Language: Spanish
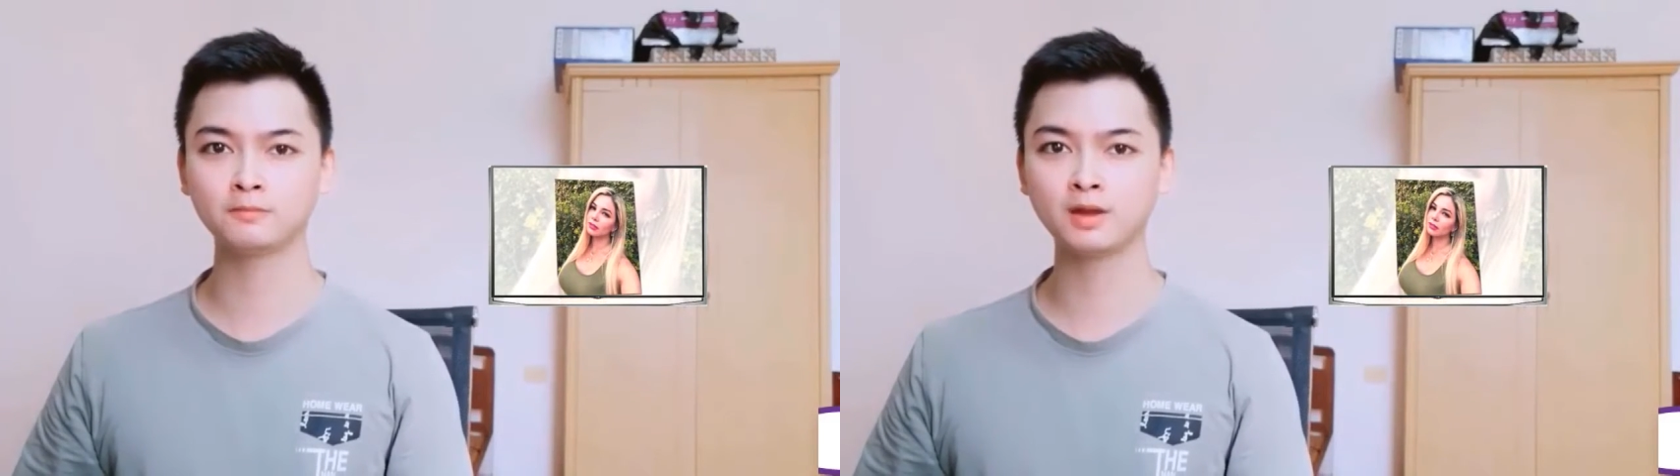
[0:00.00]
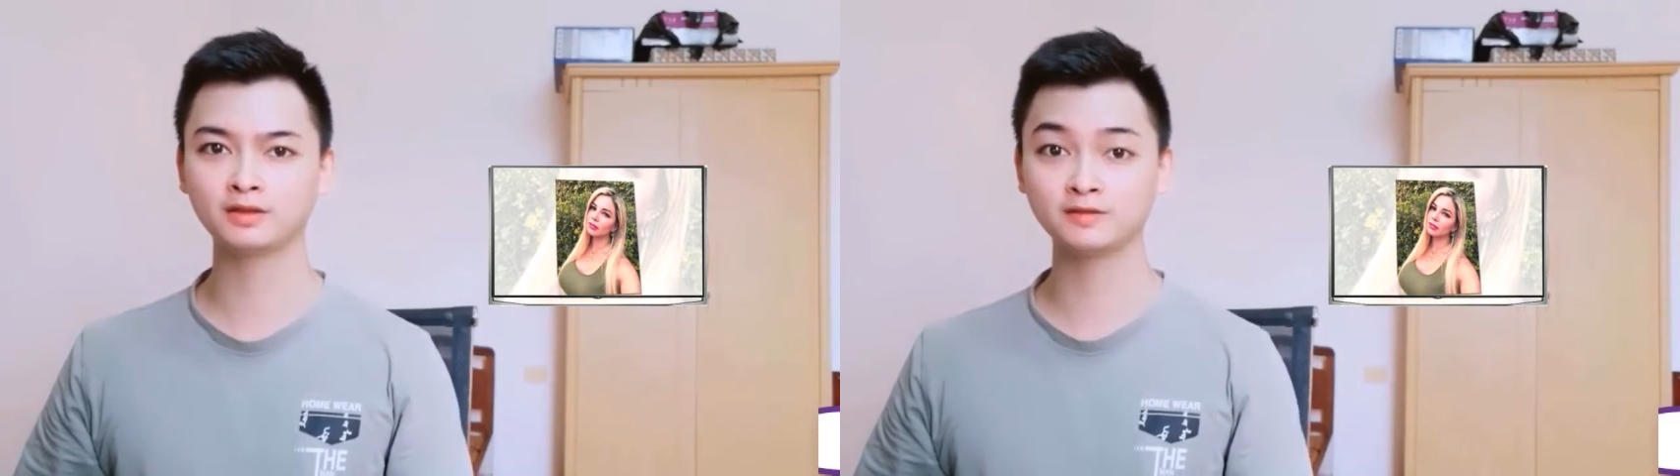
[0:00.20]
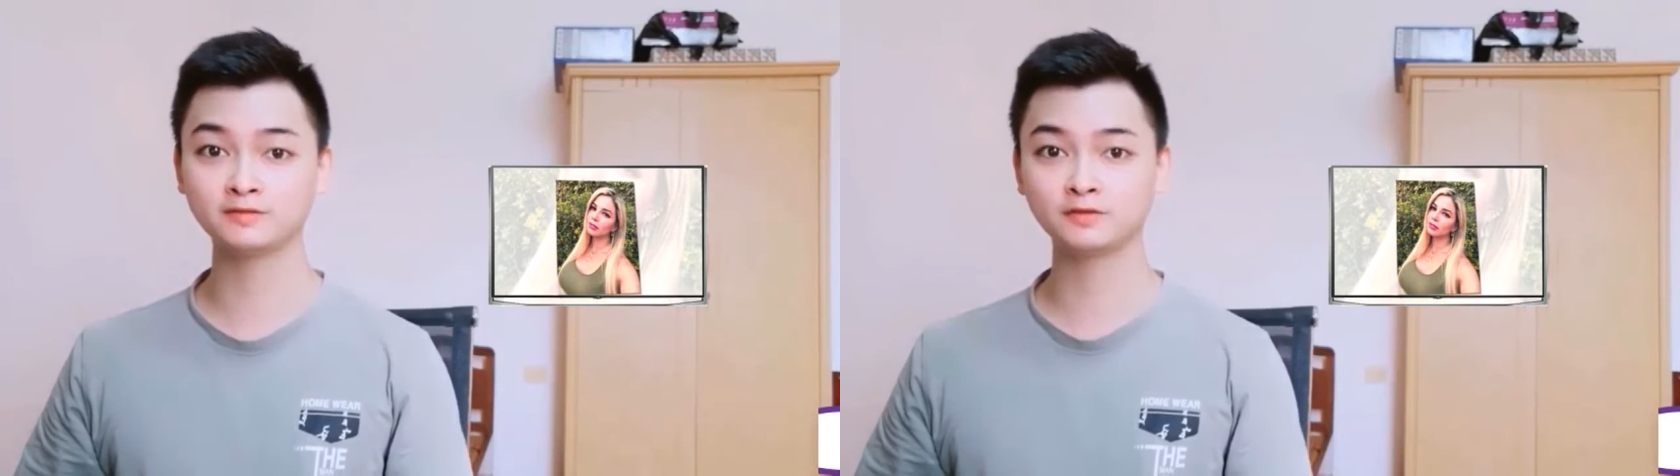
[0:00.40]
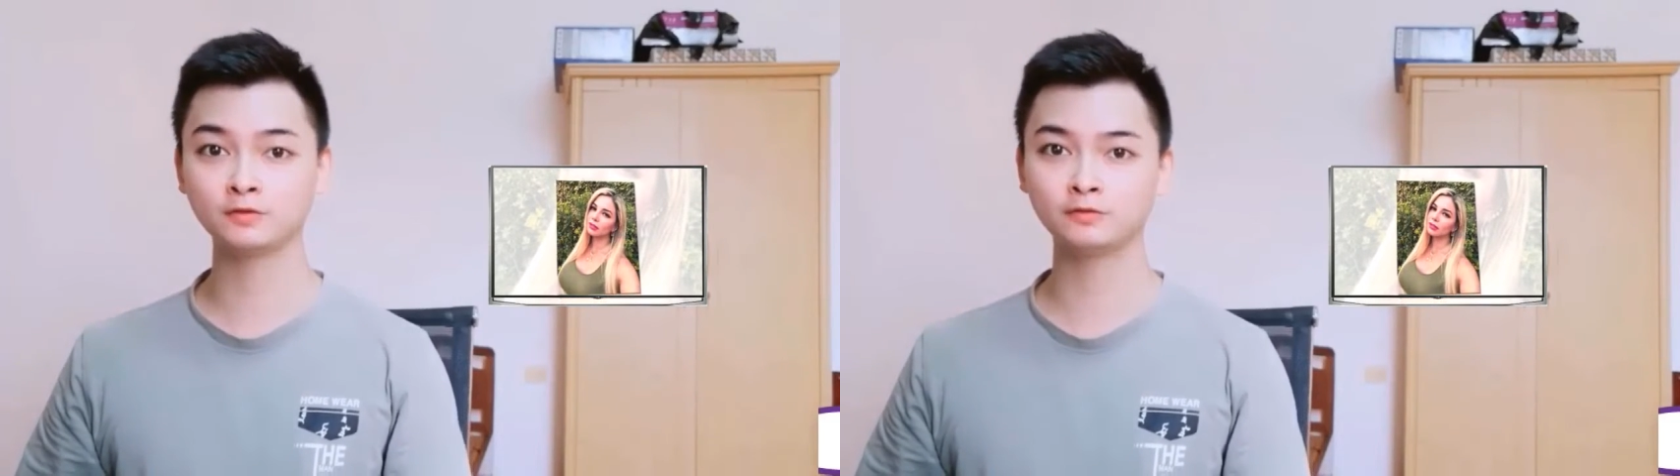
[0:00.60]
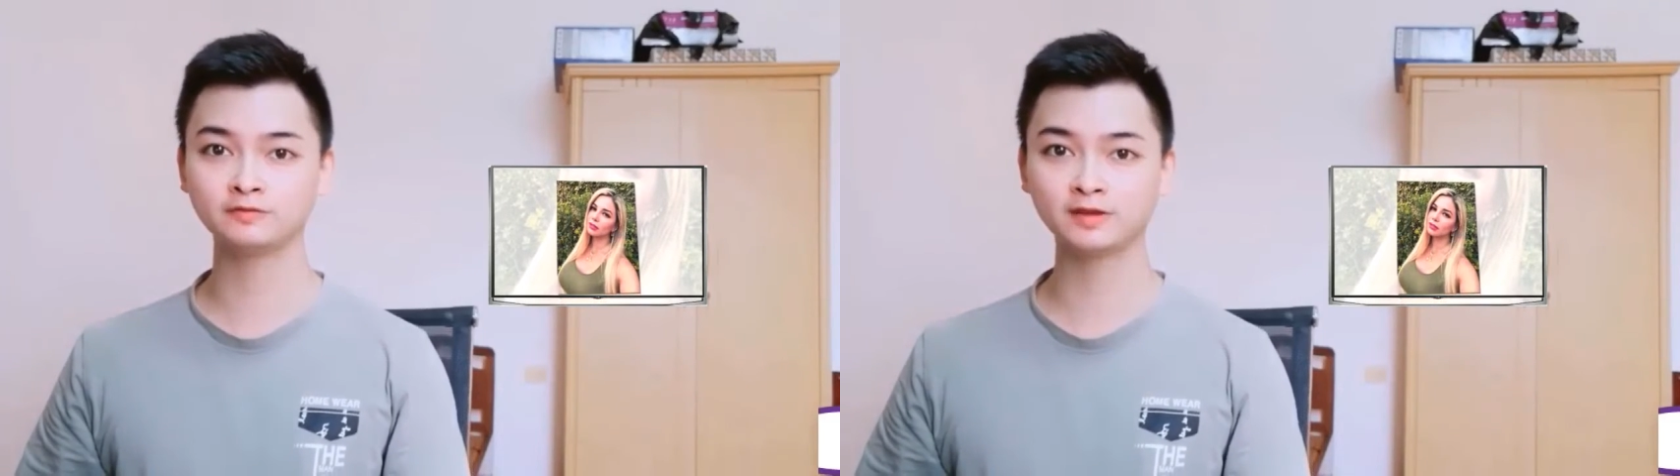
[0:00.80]
pudo
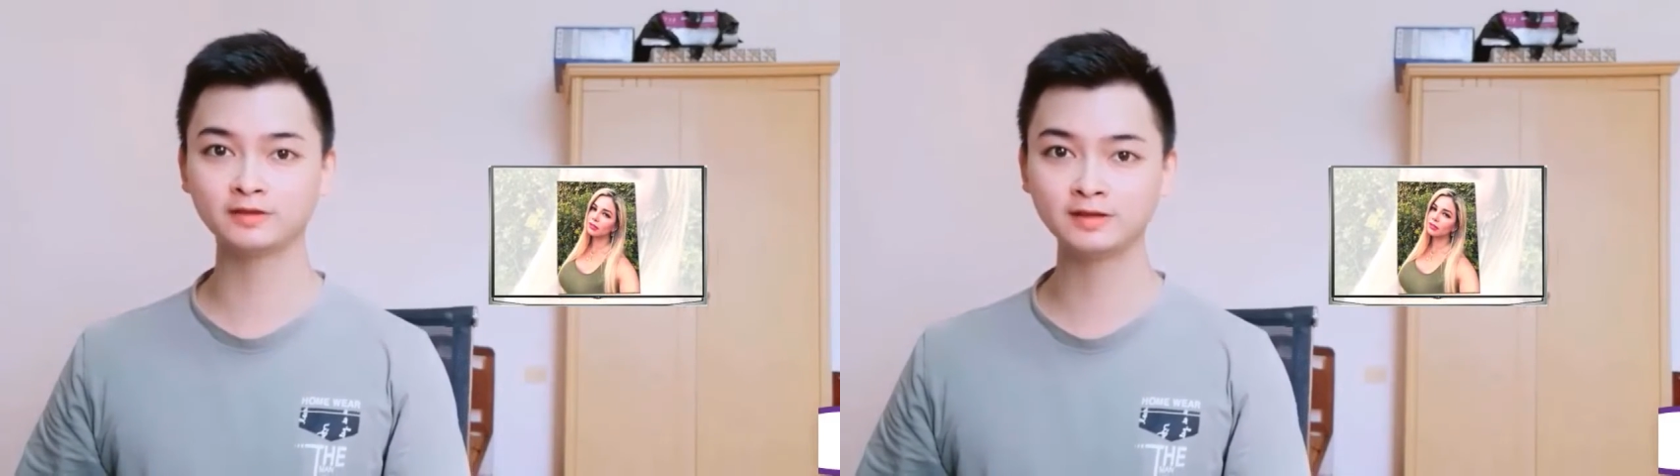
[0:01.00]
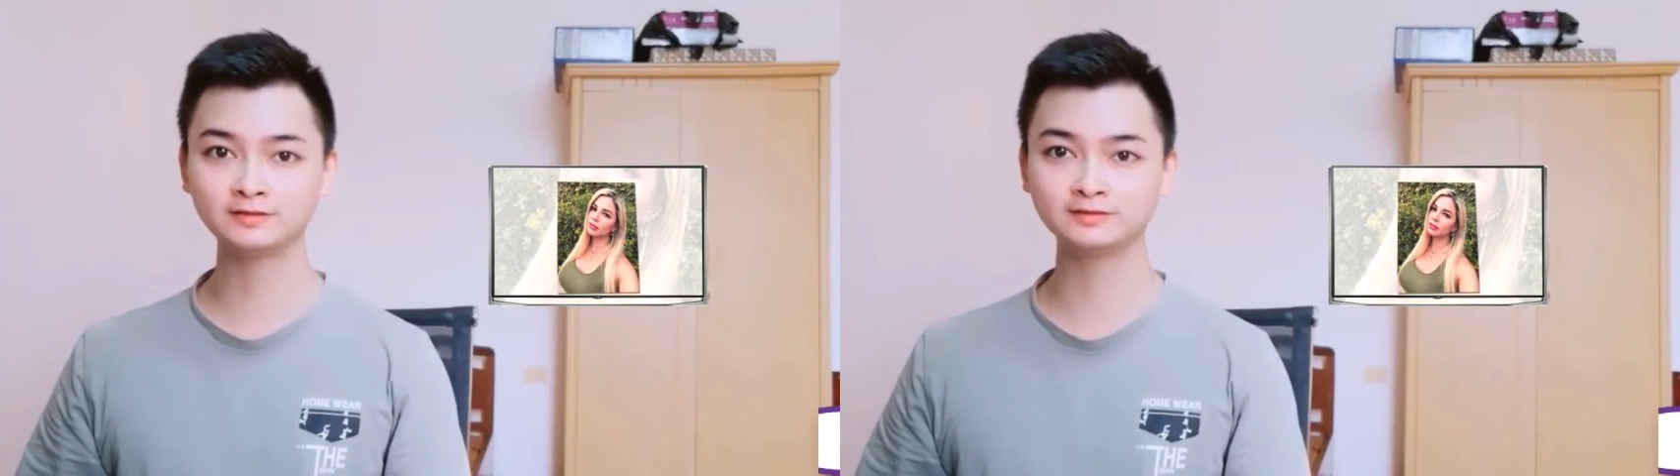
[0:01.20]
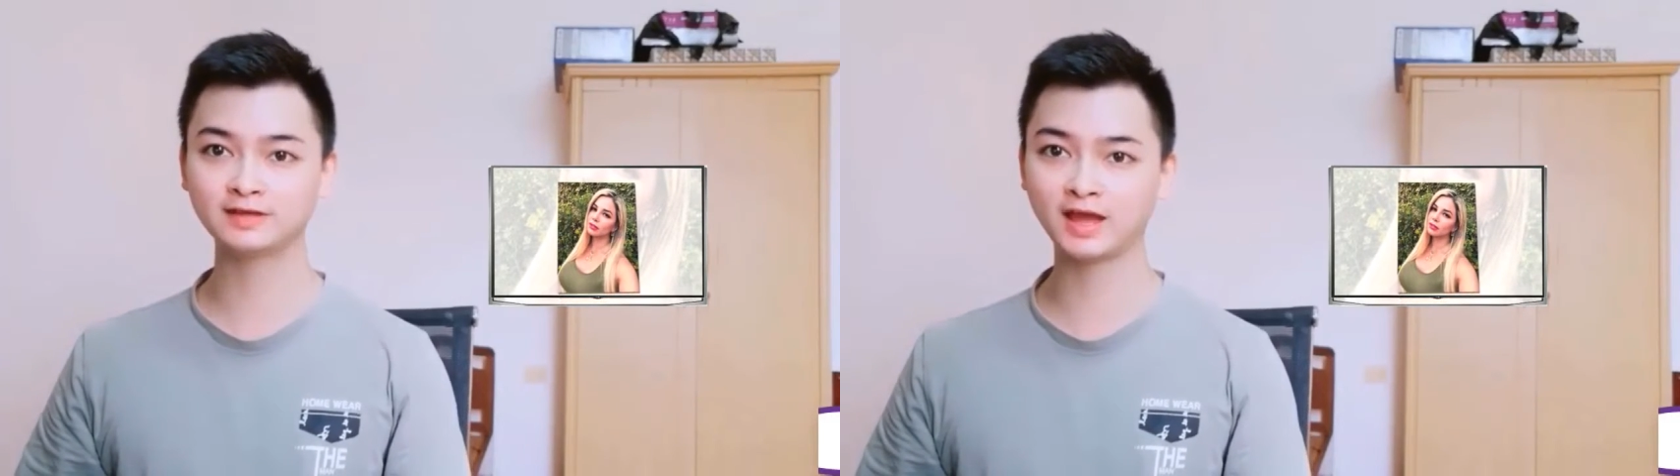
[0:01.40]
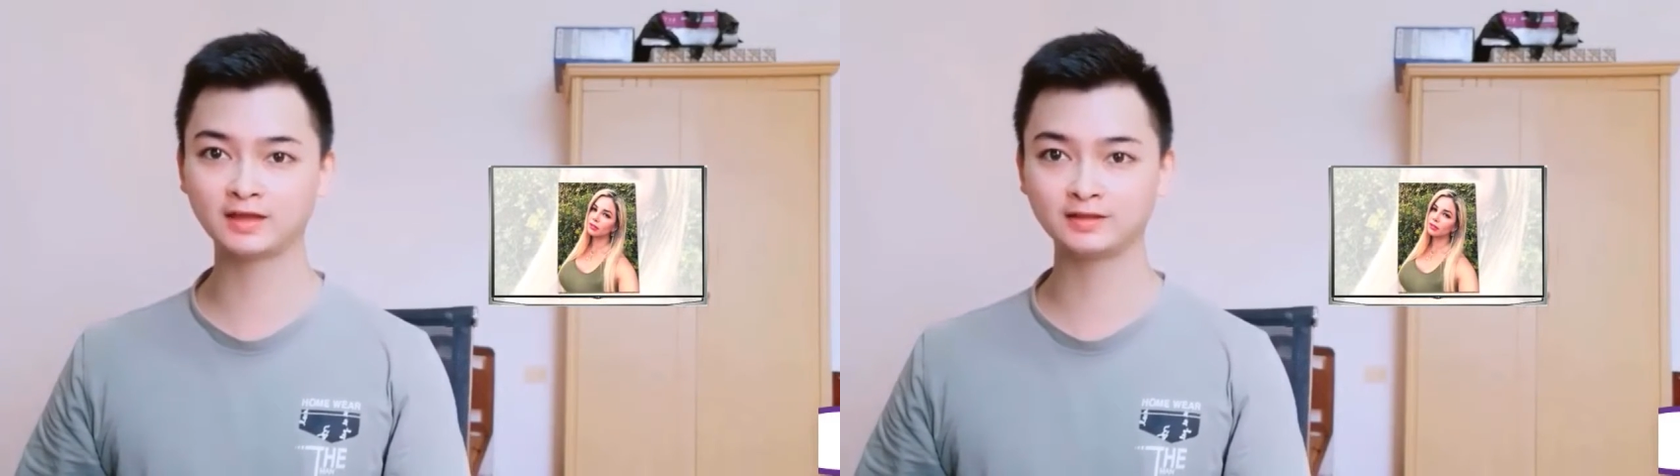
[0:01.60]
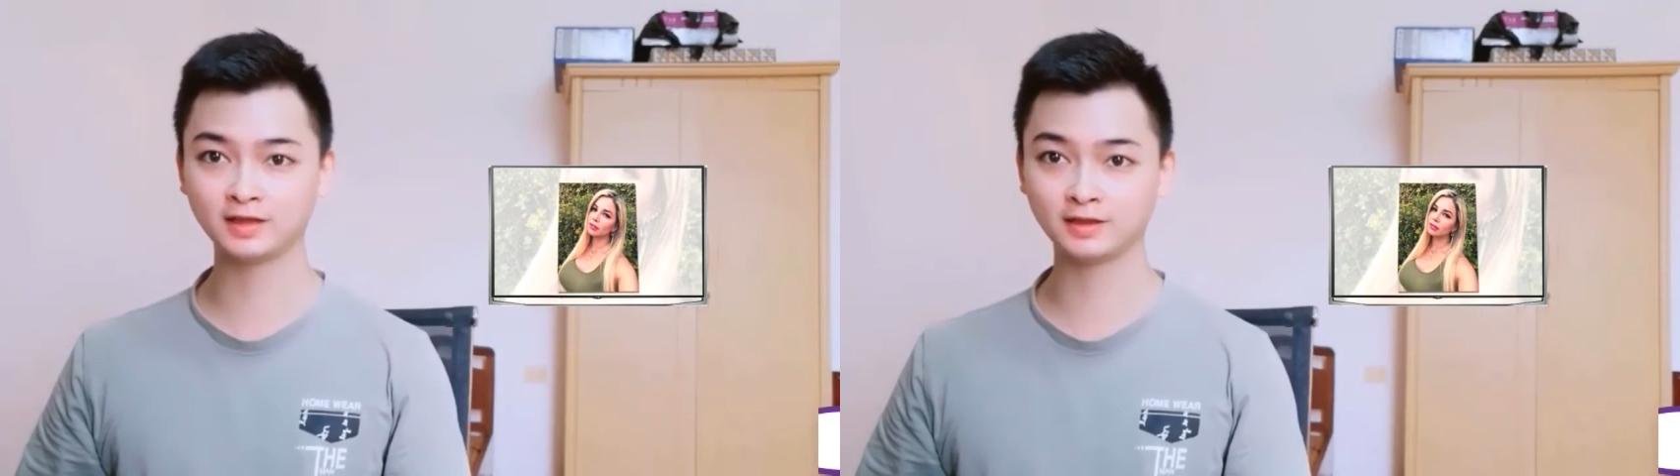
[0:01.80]
convertirse en madre y ahora